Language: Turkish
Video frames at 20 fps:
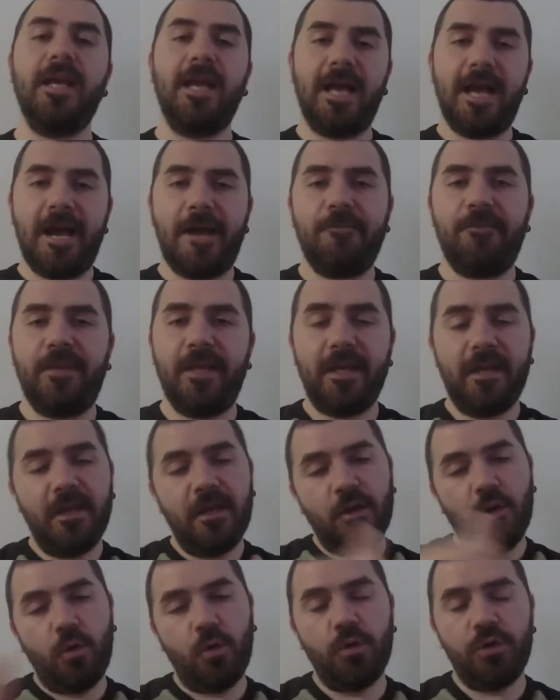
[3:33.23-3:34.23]
Hem de
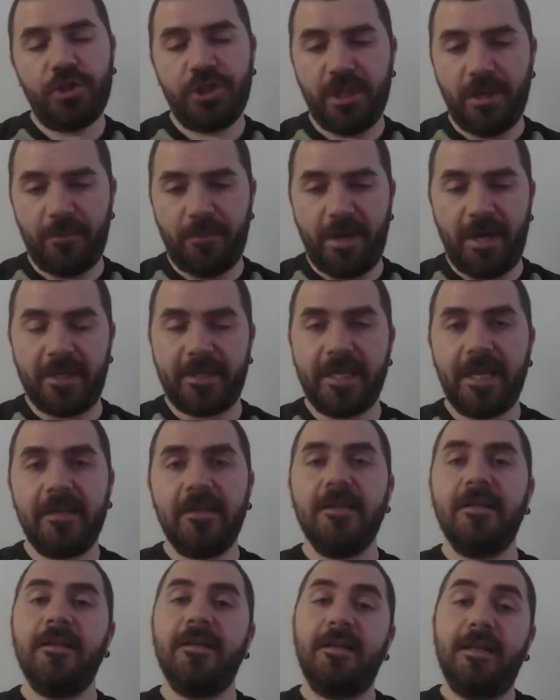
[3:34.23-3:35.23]
o işi yaparken
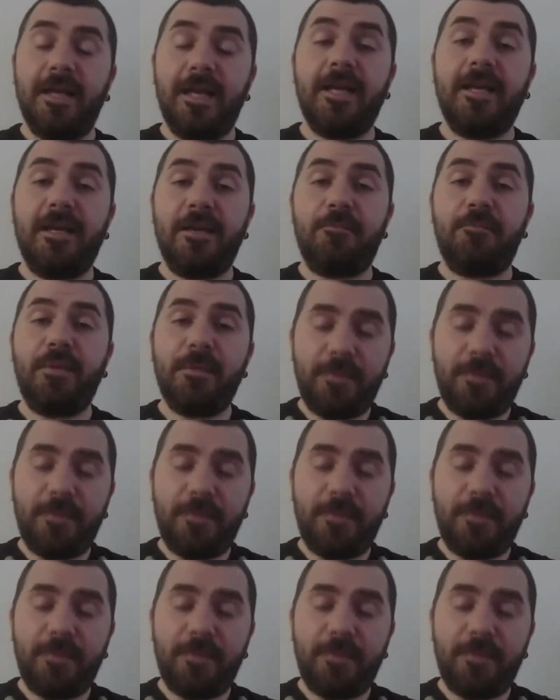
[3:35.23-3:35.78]
e,